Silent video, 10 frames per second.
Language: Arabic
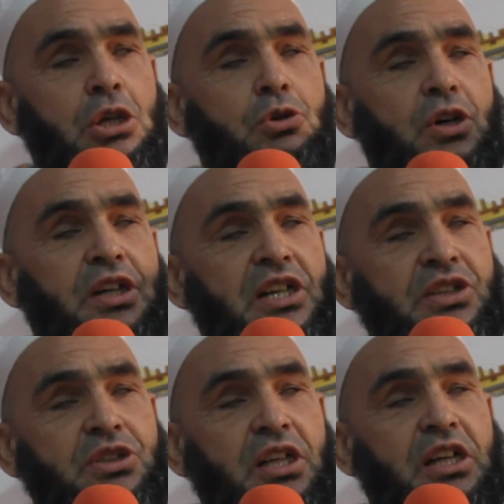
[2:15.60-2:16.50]
روح
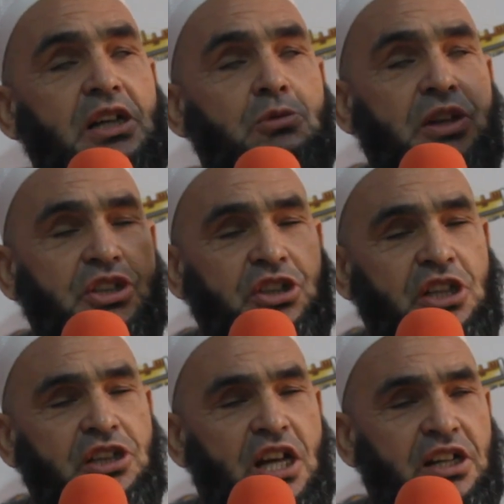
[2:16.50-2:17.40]
قاس يقاري وهذا شي
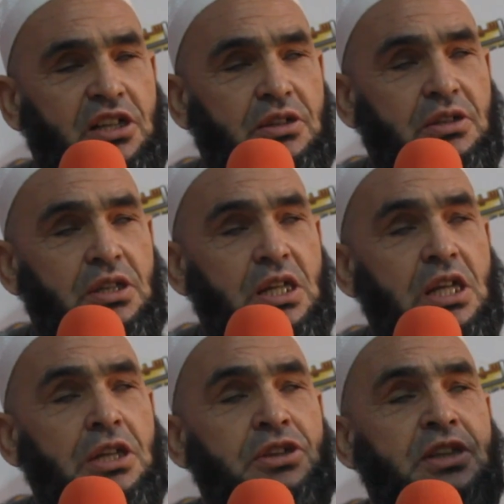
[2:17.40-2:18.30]
تيتاري
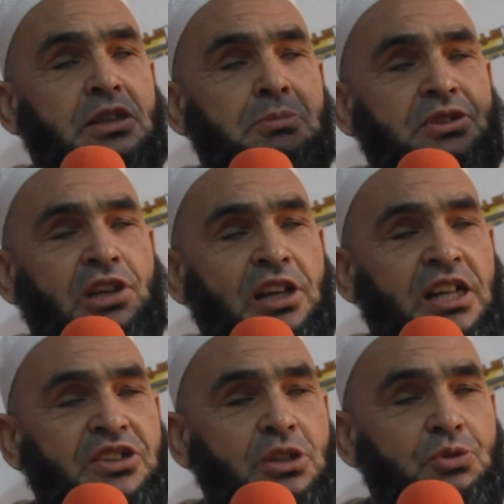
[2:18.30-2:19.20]
انت
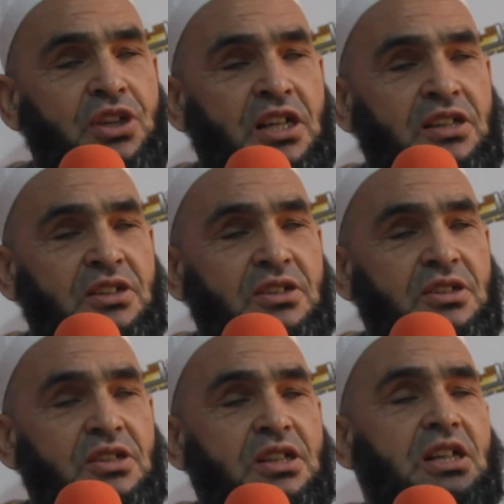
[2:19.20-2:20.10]
تمثل غاسي وذان
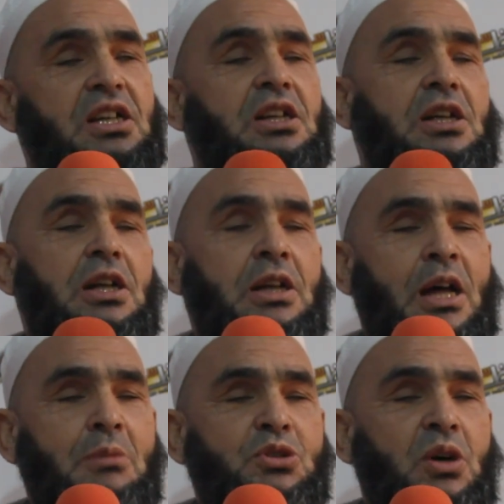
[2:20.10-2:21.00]

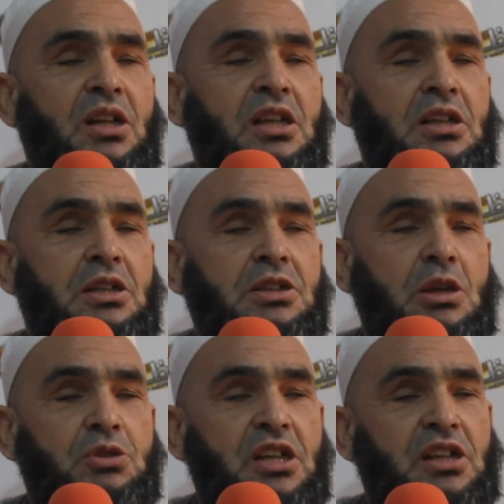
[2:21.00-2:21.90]
نهار مزوار
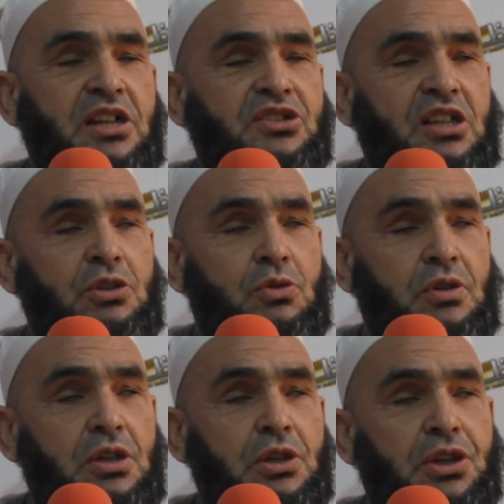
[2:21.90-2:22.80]
يتوي الى رزقينو
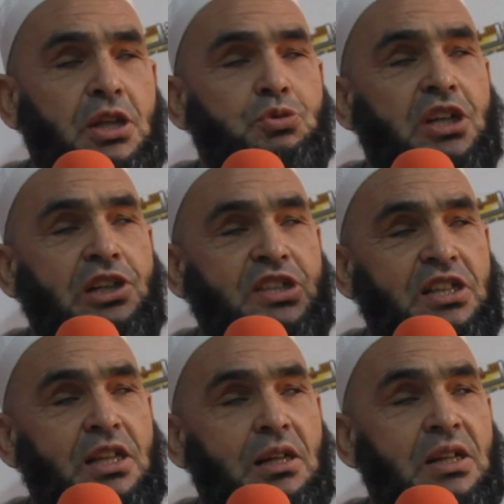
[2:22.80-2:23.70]
حتى يوشيت
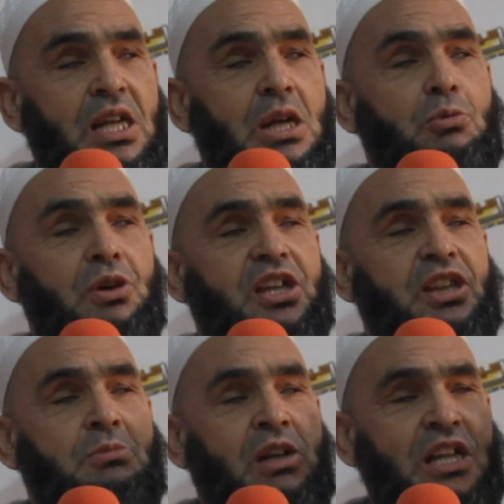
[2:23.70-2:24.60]
سيدنا
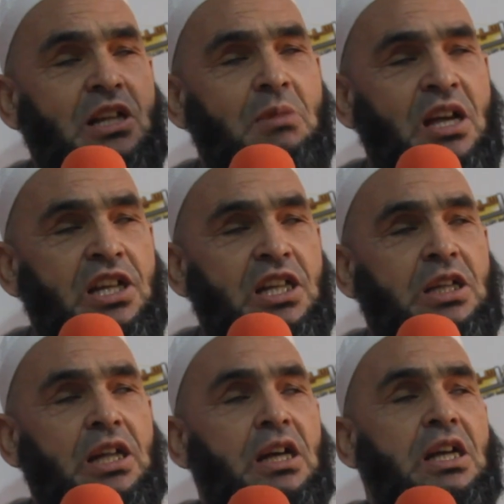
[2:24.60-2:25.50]
وتخدم الليل المالي
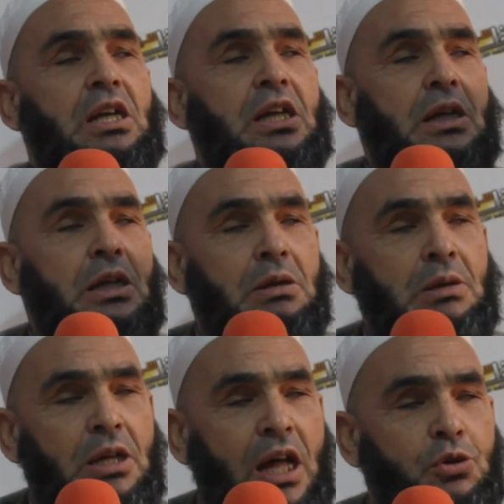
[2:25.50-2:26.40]

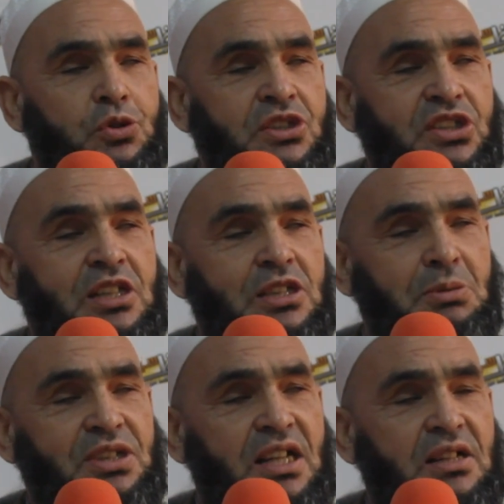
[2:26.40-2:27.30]
لا رخصن سيدنا
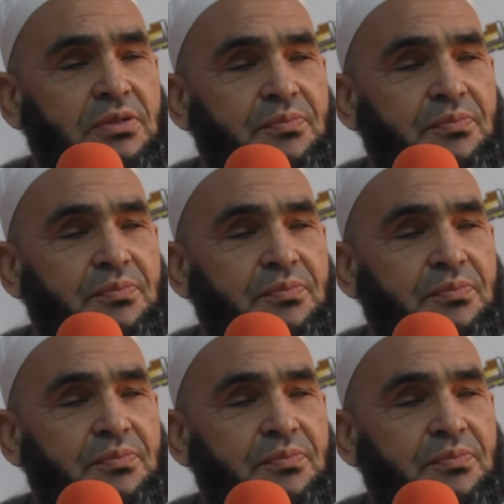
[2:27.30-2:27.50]
تبدا